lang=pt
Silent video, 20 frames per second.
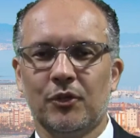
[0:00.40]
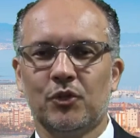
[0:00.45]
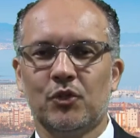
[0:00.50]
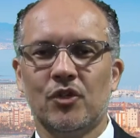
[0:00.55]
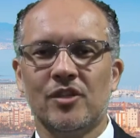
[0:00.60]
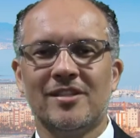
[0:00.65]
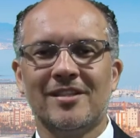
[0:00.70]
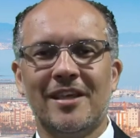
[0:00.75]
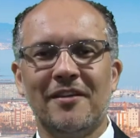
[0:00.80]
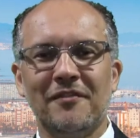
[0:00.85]
Eu
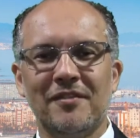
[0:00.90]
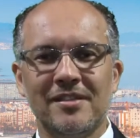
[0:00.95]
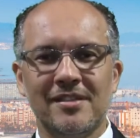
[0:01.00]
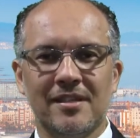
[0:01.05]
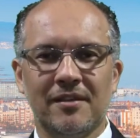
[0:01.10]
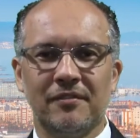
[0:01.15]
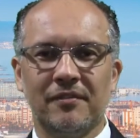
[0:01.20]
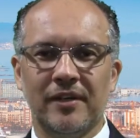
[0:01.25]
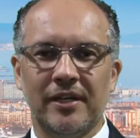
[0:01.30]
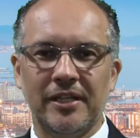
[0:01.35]
sou Stephen
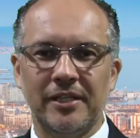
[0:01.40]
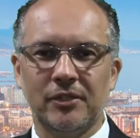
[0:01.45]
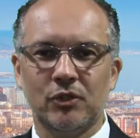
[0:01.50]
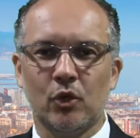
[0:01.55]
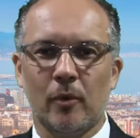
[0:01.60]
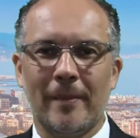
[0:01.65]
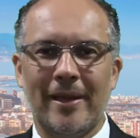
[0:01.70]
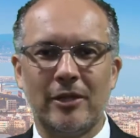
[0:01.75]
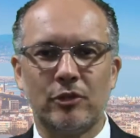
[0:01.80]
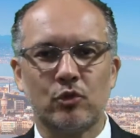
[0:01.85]
Stefani,
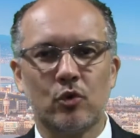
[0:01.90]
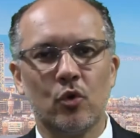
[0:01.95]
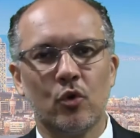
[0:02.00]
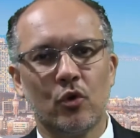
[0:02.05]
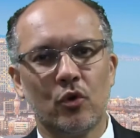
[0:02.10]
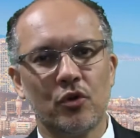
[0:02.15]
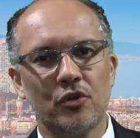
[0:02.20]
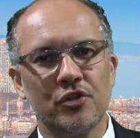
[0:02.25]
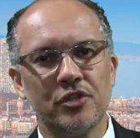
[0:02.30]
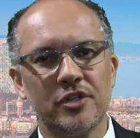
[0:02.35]
sou médico
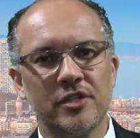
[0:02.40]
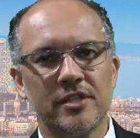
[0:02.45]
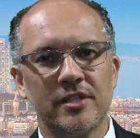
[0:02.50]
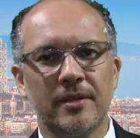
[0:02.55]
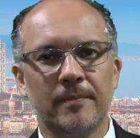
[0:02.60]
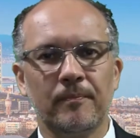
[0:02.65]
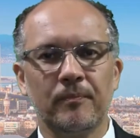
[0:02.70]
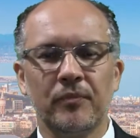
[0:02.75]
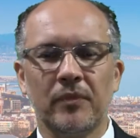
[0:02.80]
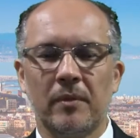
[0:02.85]

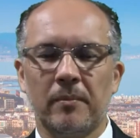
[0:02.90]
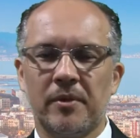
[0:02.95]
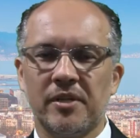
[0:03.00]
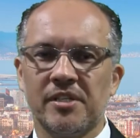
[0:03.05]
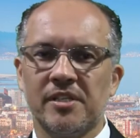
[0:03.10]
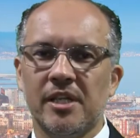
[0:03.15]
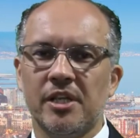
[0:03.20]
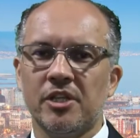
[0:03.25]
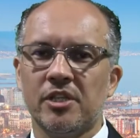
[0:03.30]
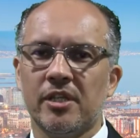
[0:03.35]
oncologista,
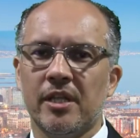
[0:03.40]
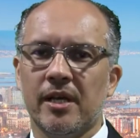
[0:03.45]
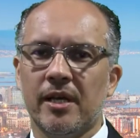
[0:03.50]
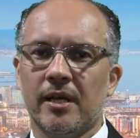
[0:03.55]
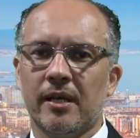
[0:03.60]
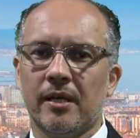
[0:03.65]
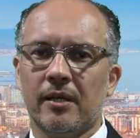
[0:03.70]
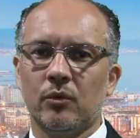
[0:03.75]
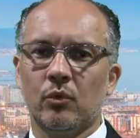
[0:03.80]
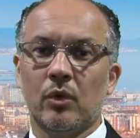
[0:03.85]
presidente
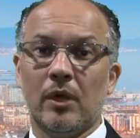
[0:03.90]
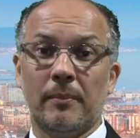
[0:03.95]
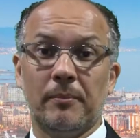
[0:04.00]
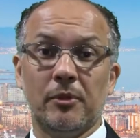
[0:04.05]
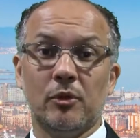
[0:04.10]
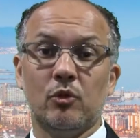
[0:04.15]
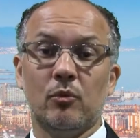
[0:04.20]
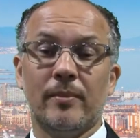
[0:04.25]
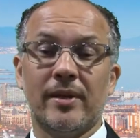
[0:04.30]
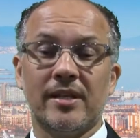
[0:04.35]
da, do
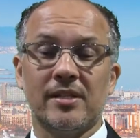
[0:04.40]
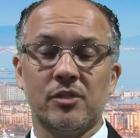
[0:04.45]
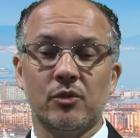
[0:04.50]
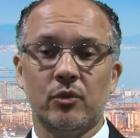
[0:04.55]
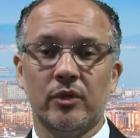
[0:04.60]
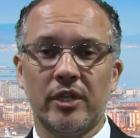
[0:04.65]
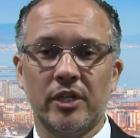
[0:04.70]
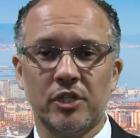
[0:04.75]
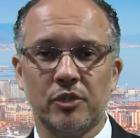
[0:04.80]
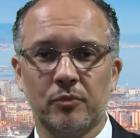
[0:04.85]
capítulo
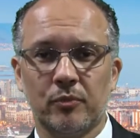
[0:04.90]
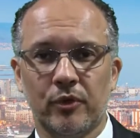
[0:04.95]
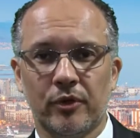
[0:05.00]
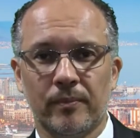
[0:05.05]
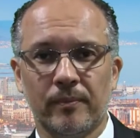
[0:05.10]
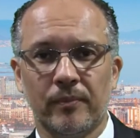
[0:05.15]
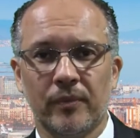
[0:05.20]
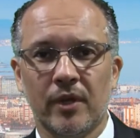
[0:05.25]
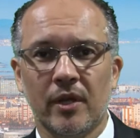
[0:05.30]
Brasil da ISPOR.